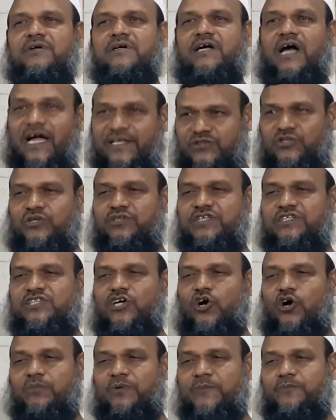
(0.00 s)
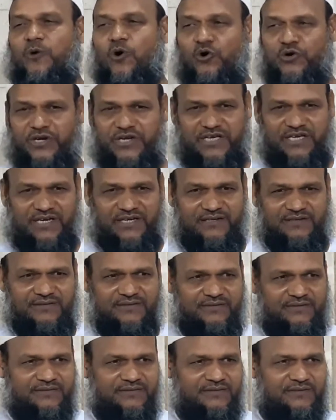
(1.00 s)
খাদ্য দিতে হবে ফকরিকে
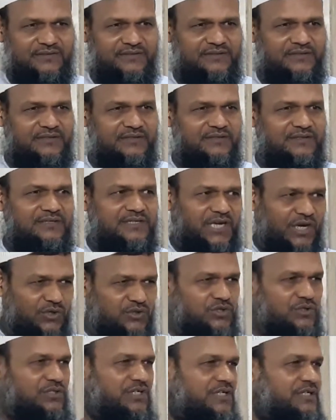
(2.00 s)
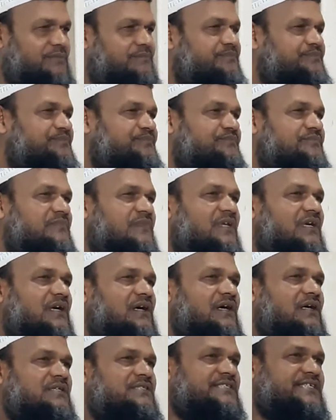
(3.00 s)
কেউ যদি
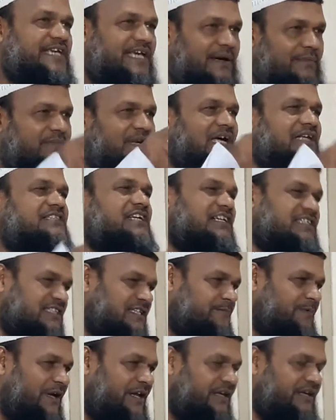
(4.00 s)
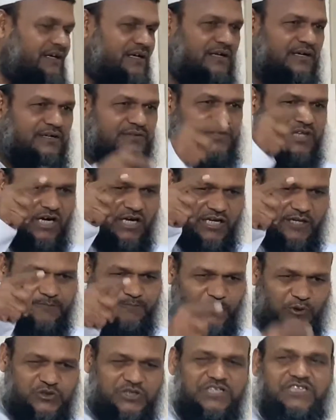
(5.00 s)
শ্যাম না থাকতে পারে তাহলে
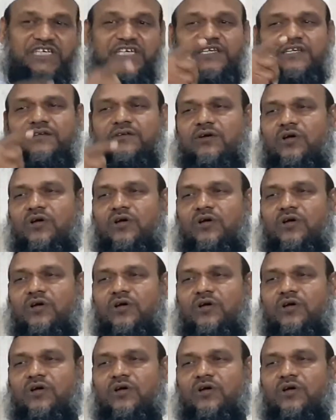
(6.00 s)
প্রতিদিন